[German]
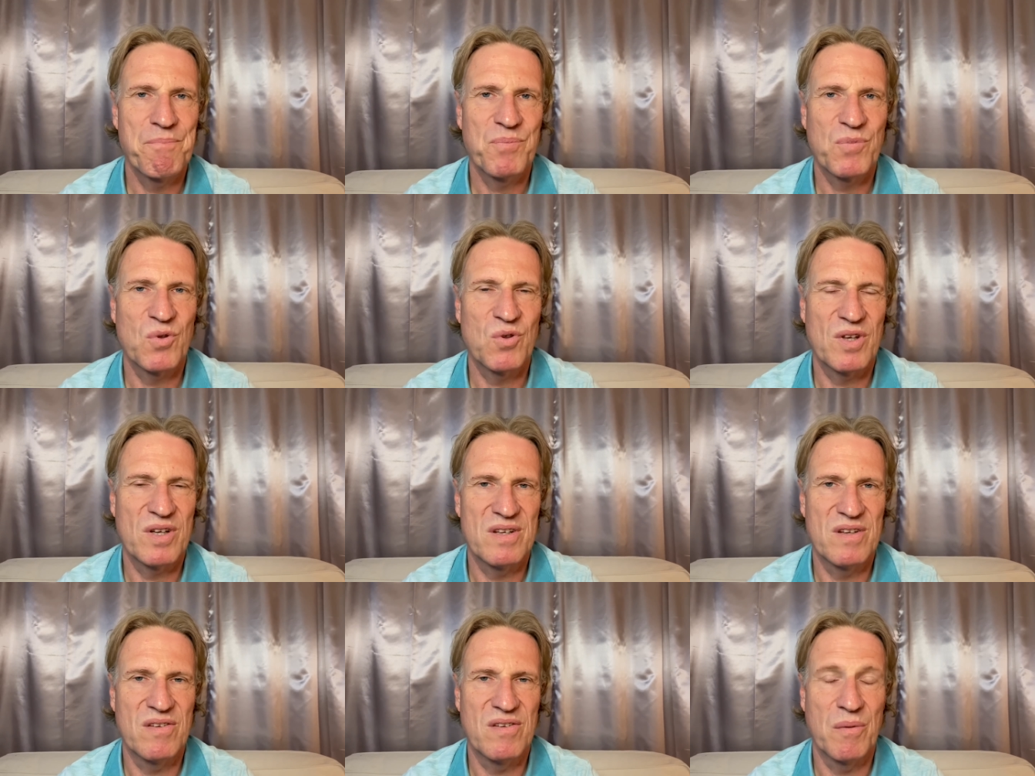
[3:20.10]
unter
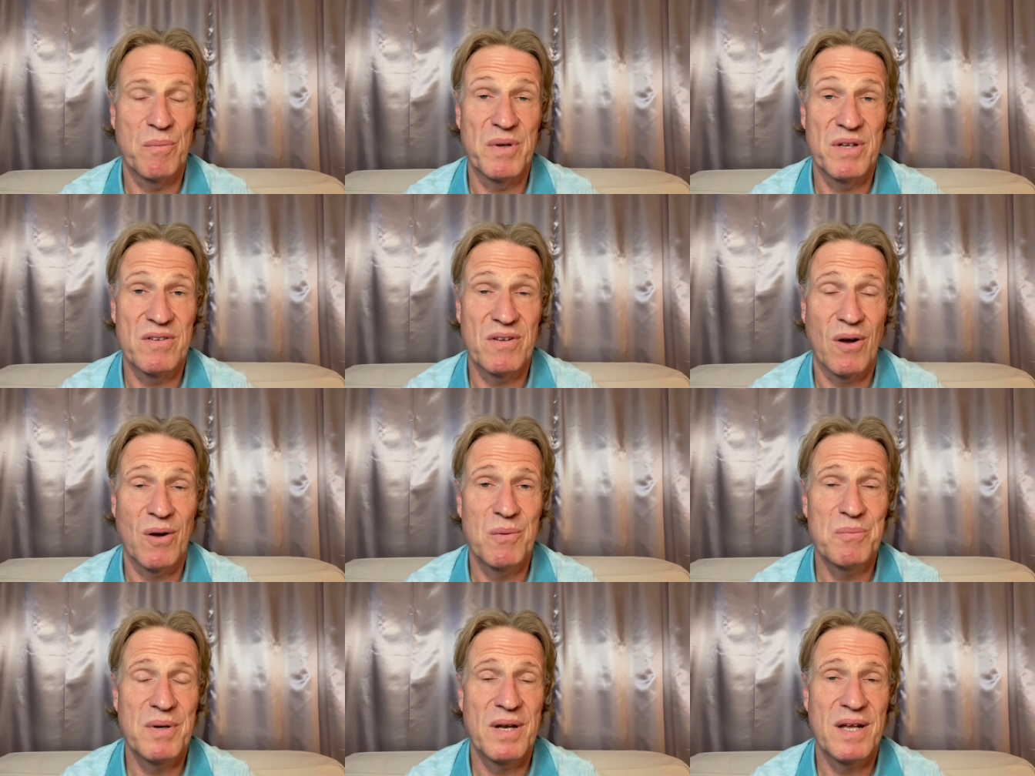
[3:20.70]
dieser
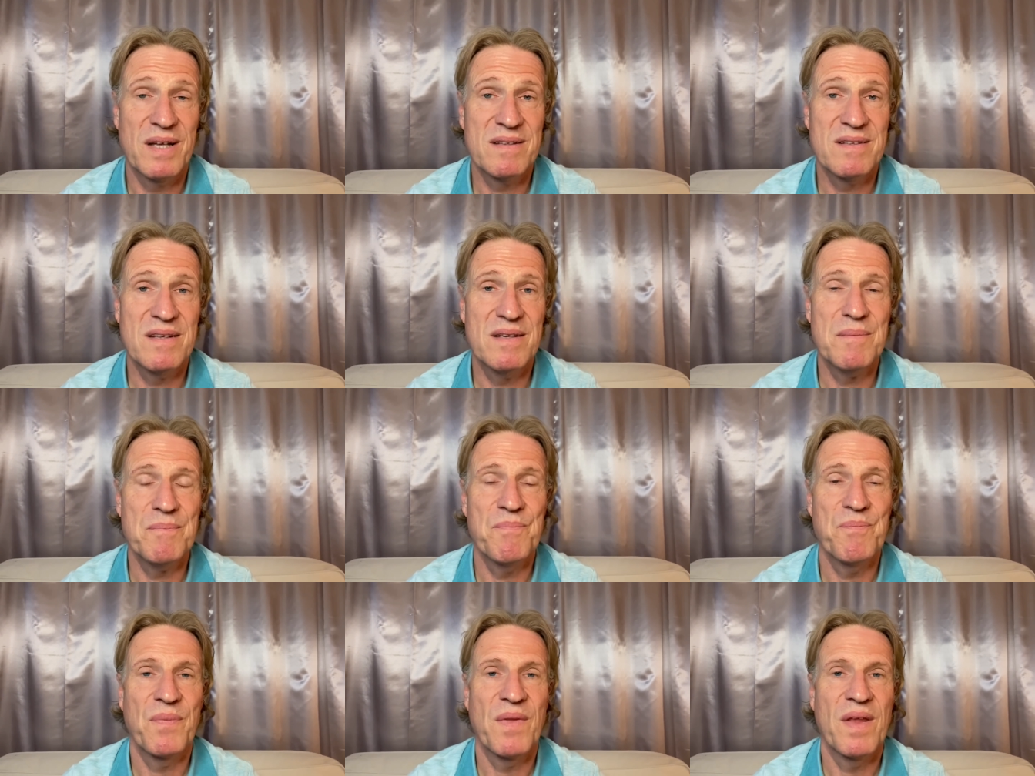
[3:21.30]
Metallplatte
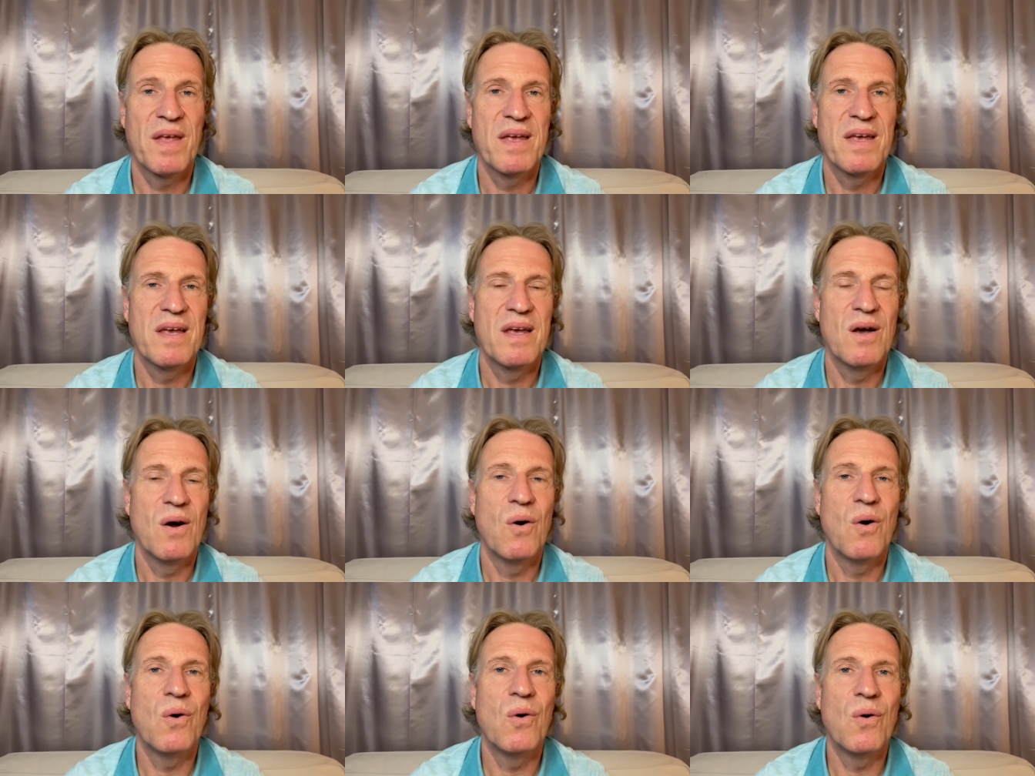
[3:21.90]

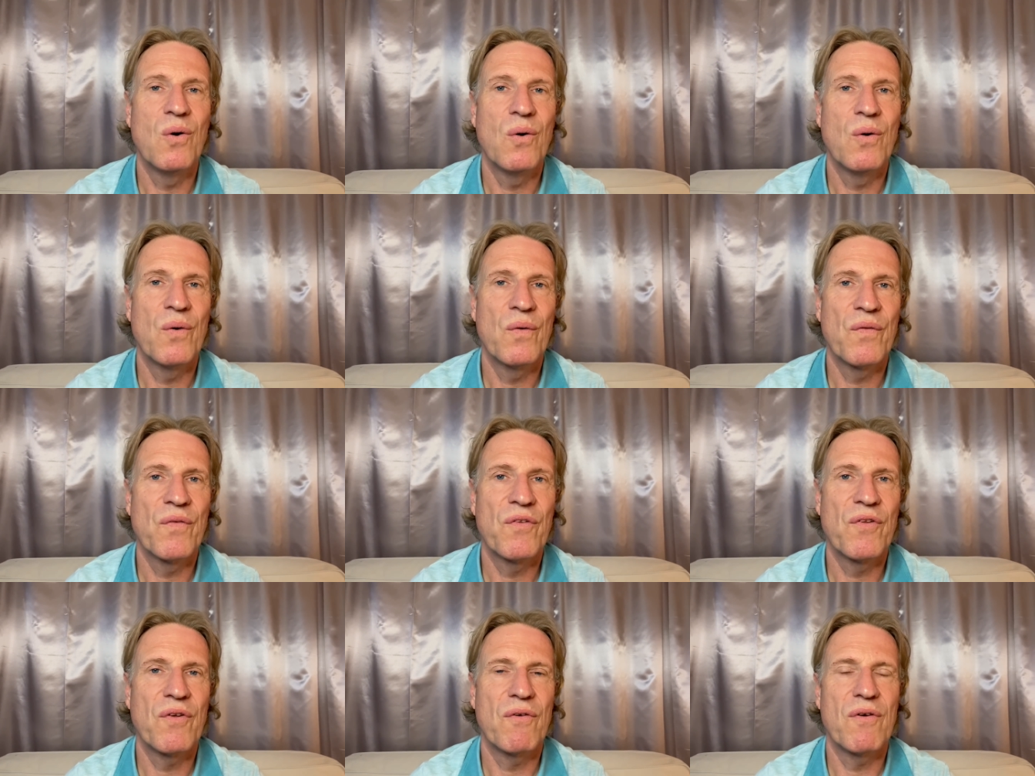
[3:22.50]

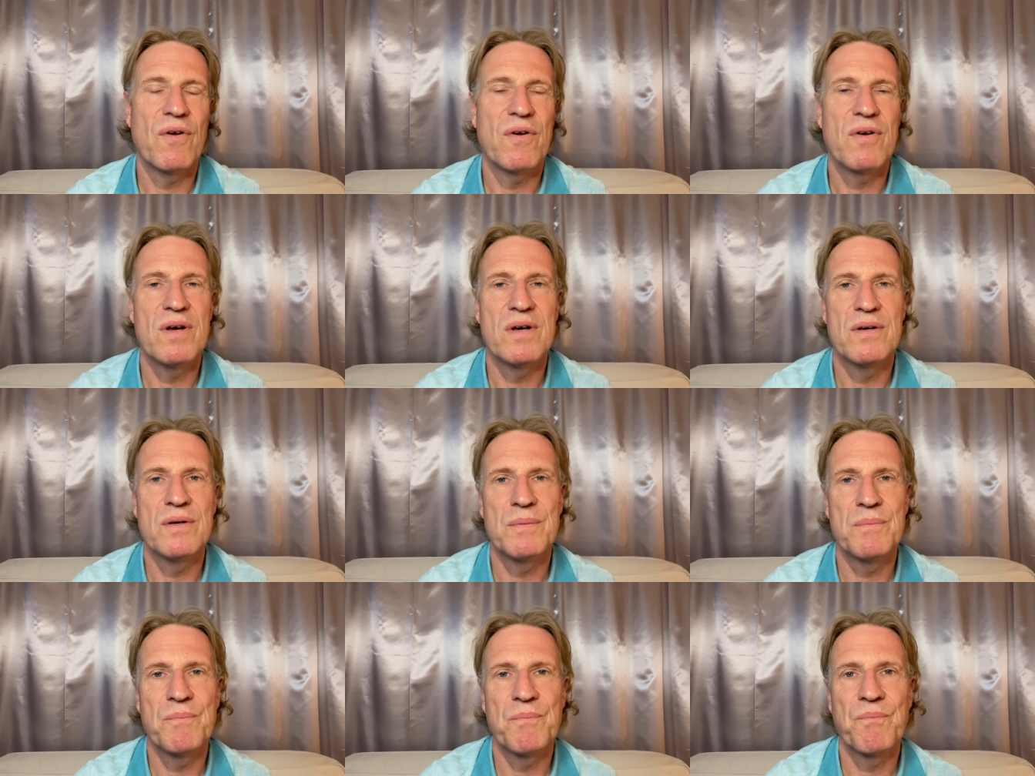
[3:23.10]
und
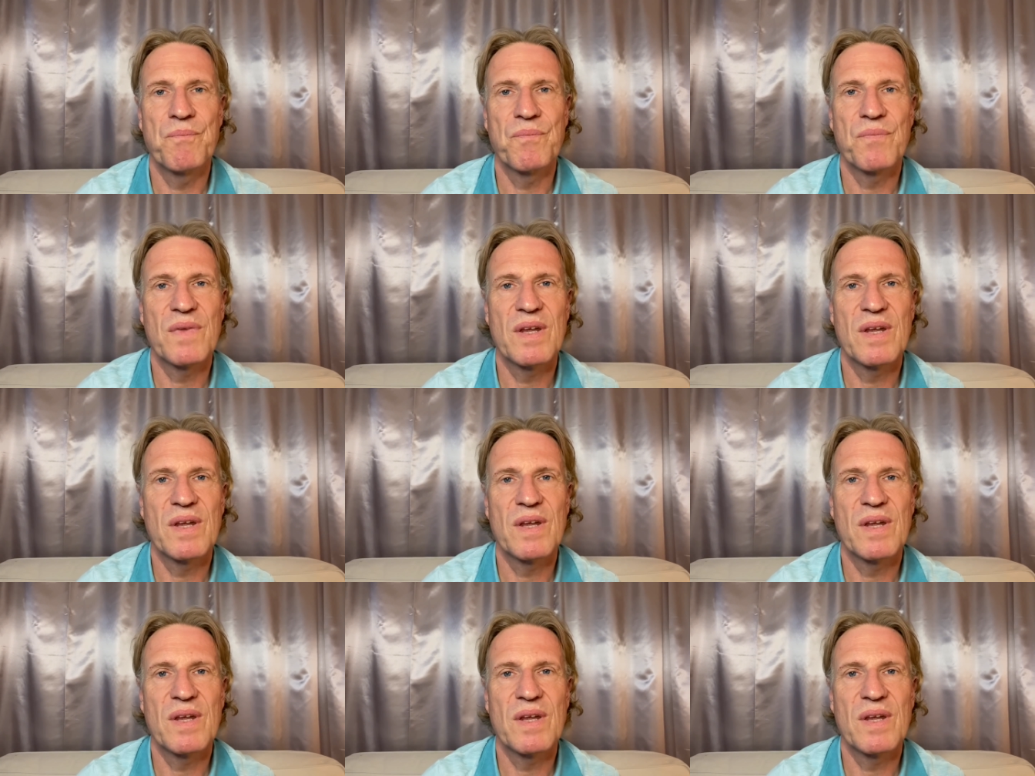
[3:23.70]
ähm,